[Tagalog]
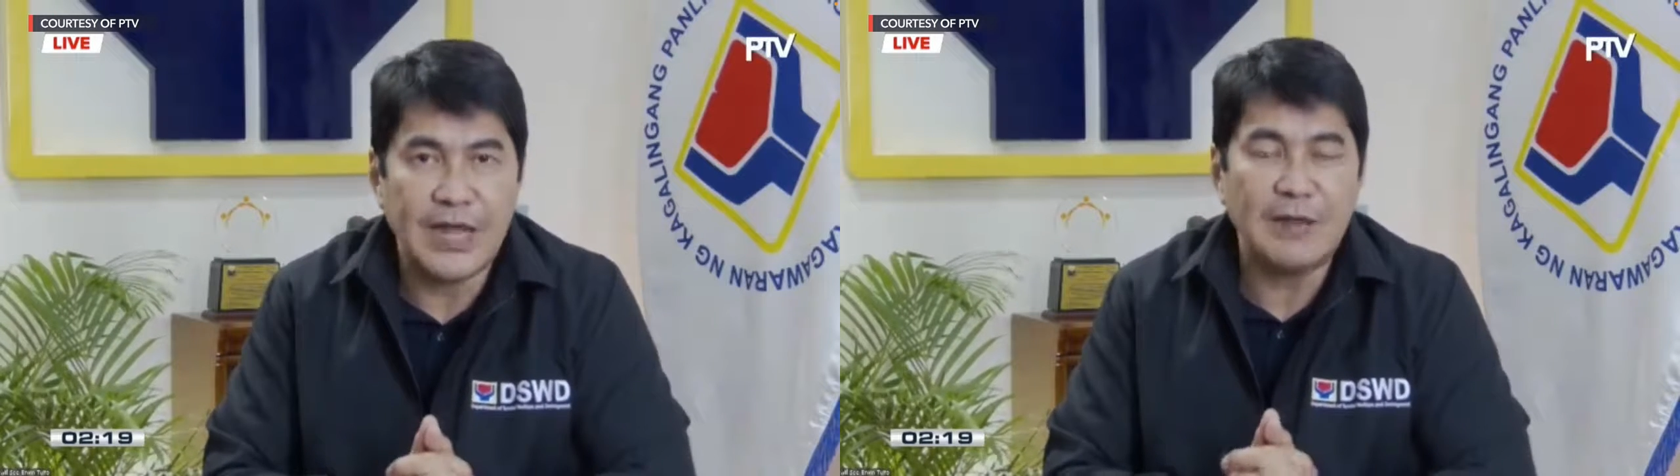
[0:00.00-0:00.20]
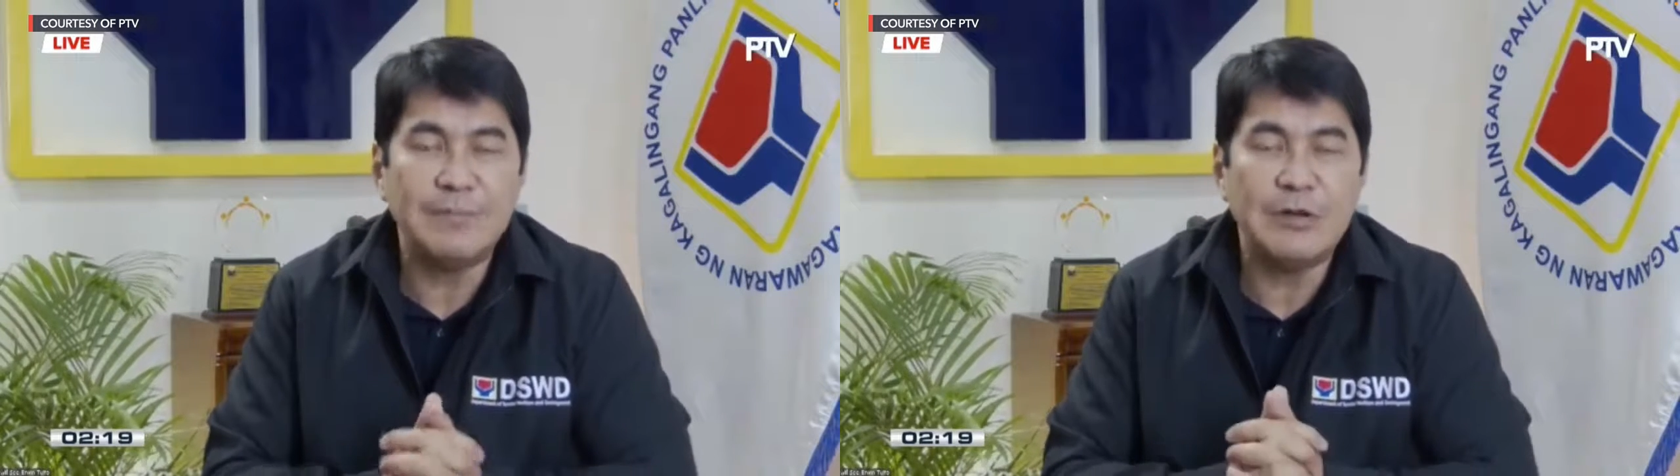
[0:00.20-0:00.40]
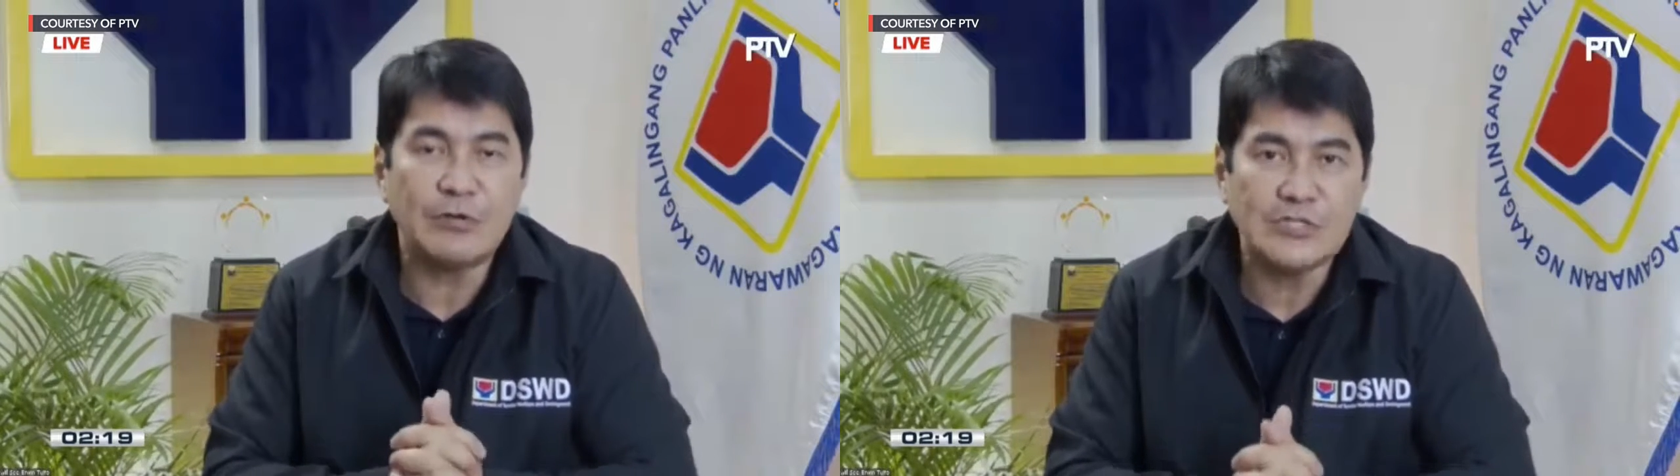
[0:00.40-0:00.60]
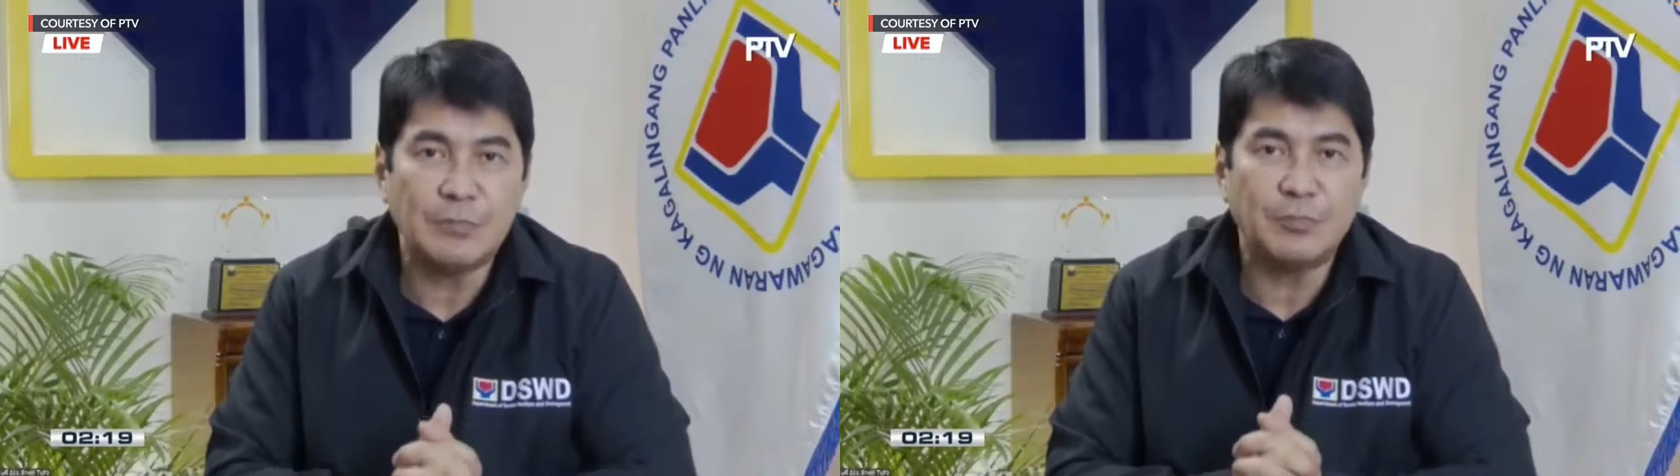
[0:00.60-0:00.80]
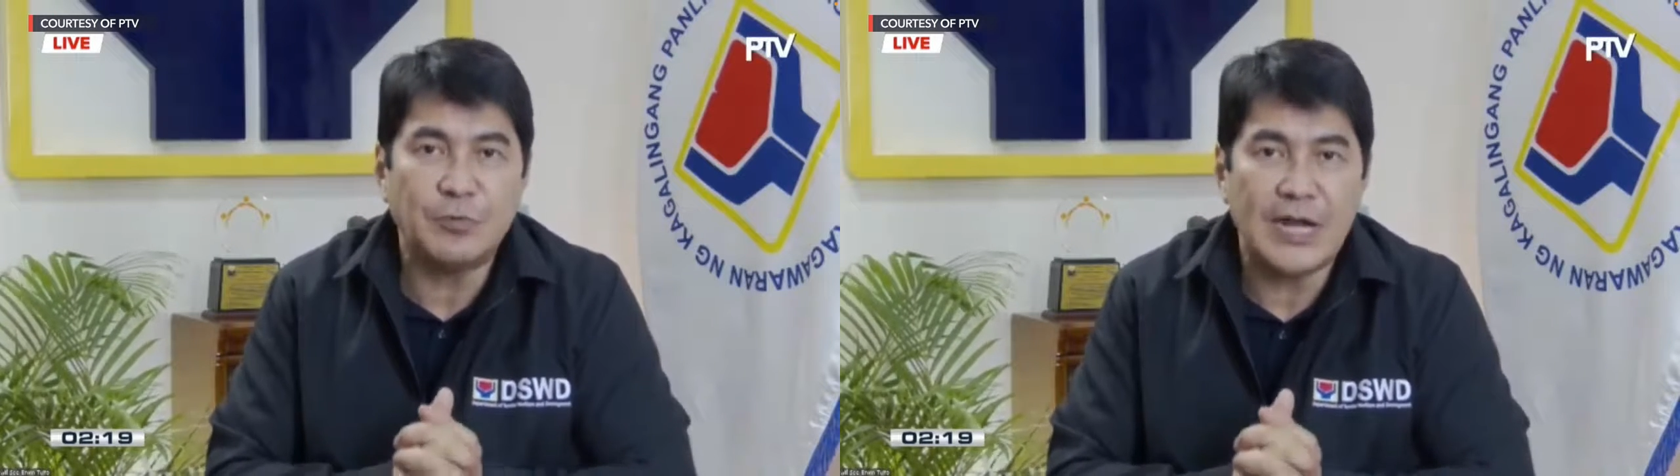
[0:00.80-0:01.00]
dahil
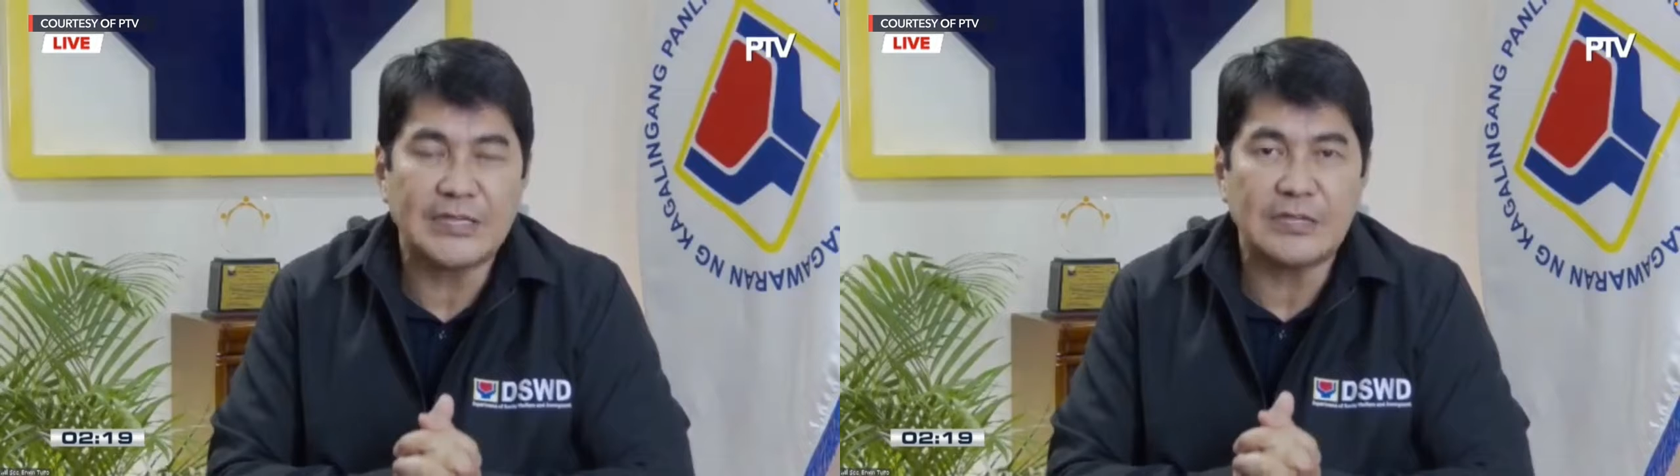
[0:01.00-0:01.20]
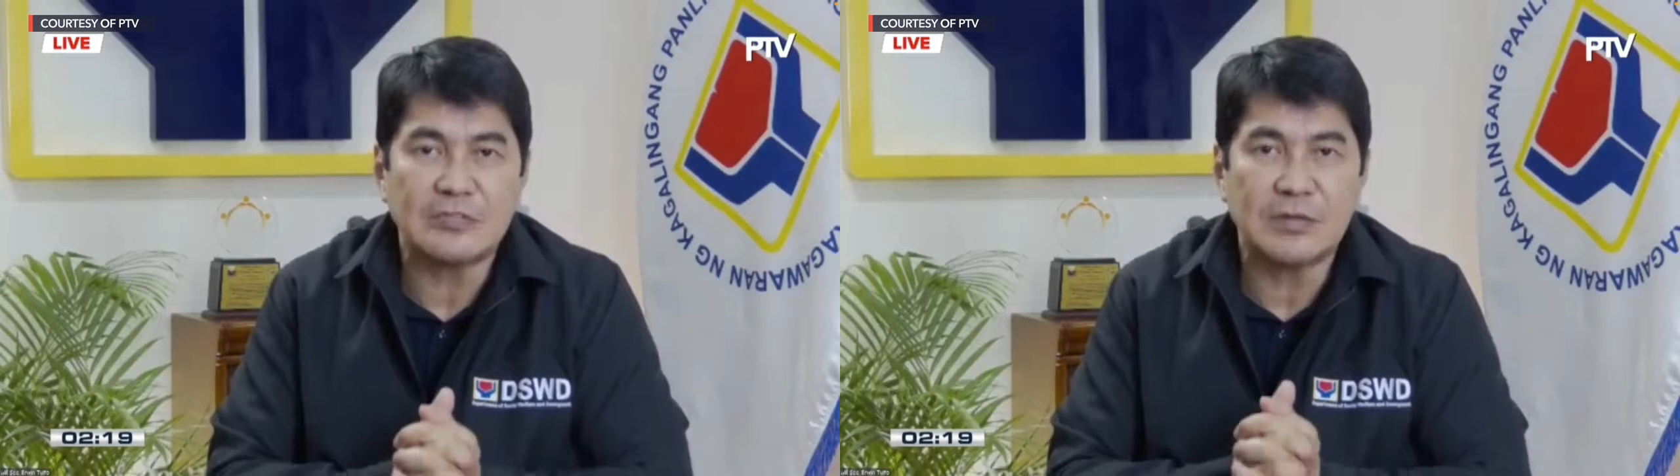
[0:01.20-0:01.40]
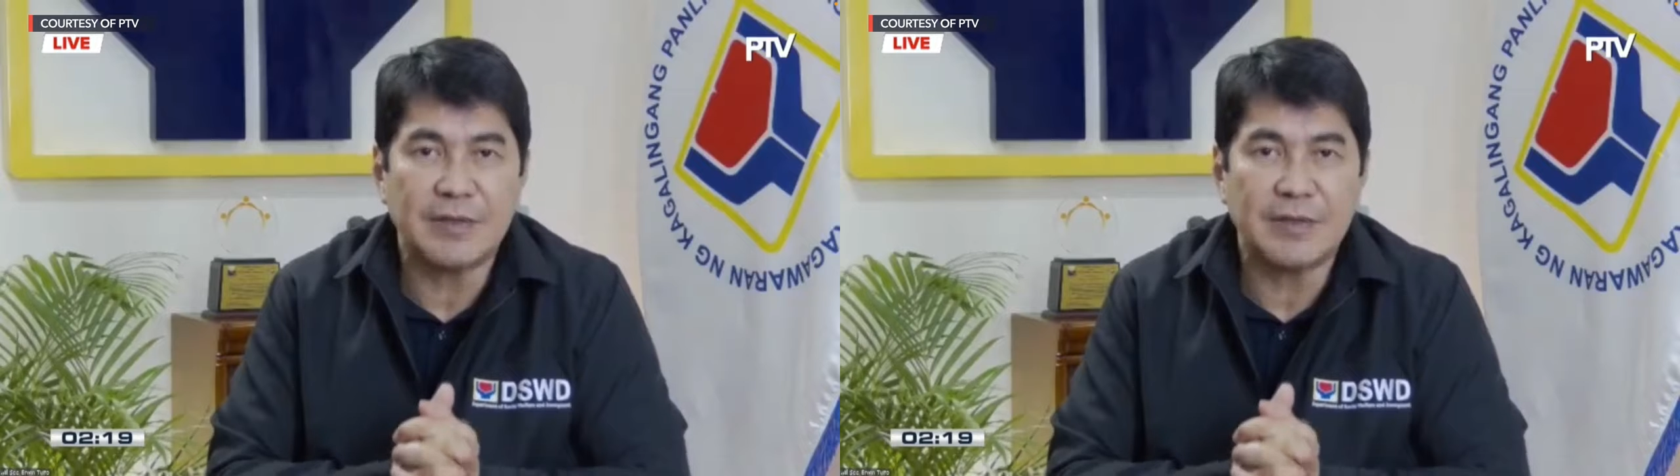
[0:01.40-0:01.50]
binuksan po natin